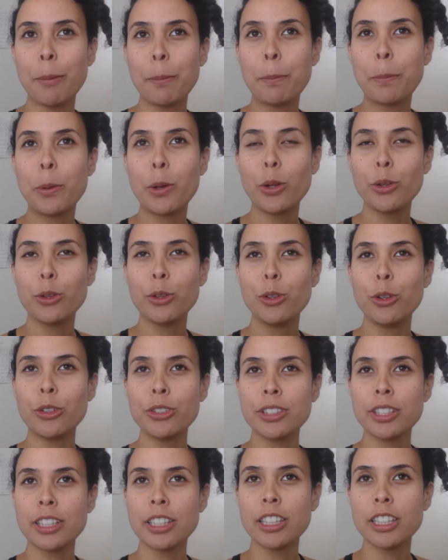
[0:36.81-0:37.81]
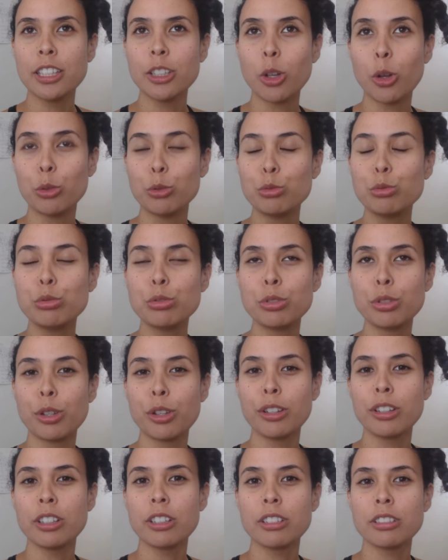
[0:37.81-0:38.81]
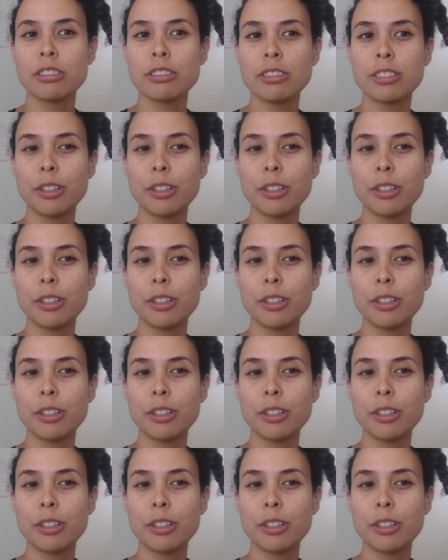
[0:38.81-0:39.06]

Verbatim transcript: porte d'entrée en douceur